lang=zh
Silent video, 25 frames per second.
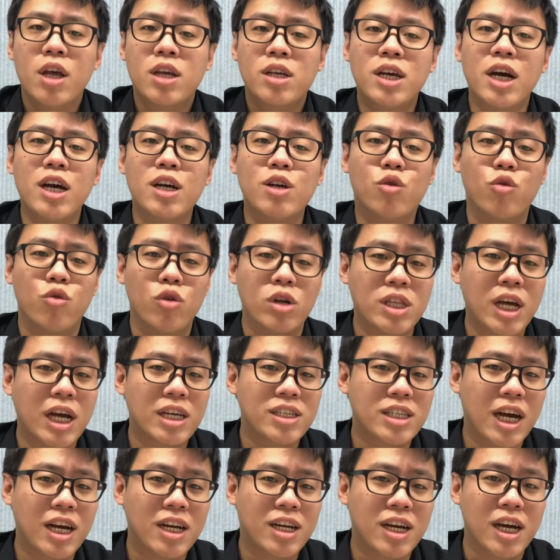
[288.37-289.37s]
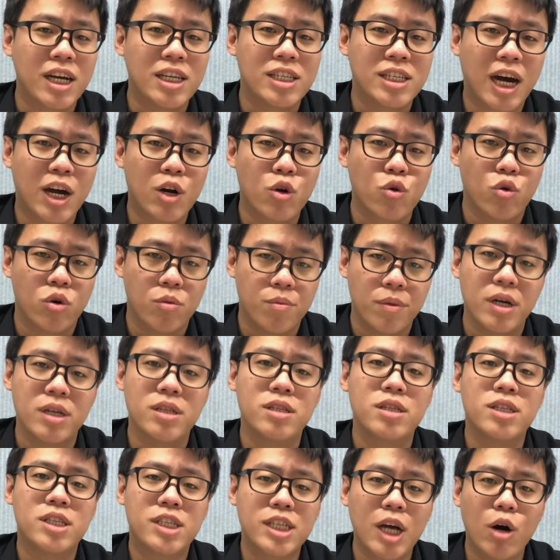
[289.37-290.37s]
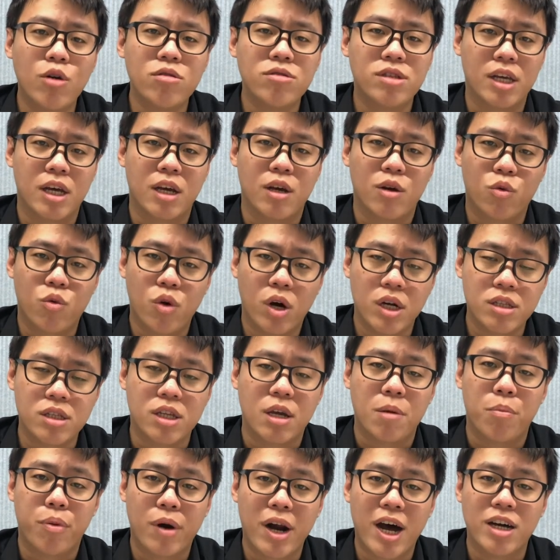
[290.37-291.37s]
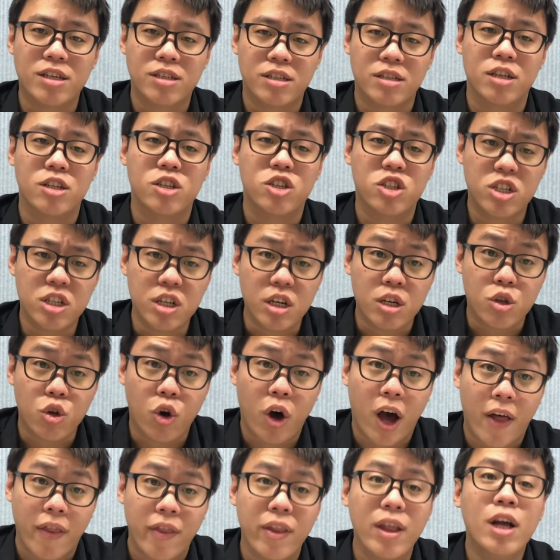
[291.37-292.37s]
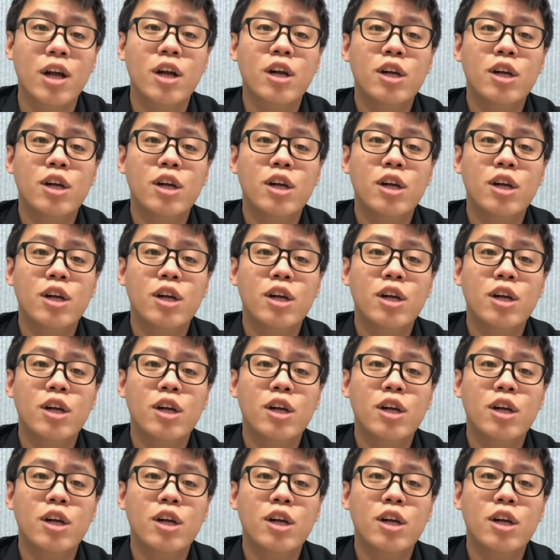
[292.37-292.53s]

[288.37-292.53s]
更鼓励大家可以加入我们焦点观点 Plus 的社团。